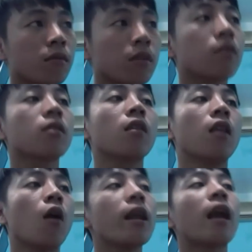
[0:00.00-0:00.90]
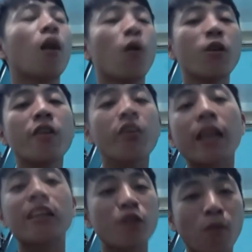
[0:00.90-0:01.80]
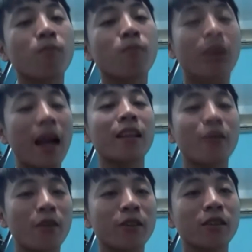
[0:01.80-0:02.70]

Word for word: lỗi là lỗi do nền giáo dục mà ra thôi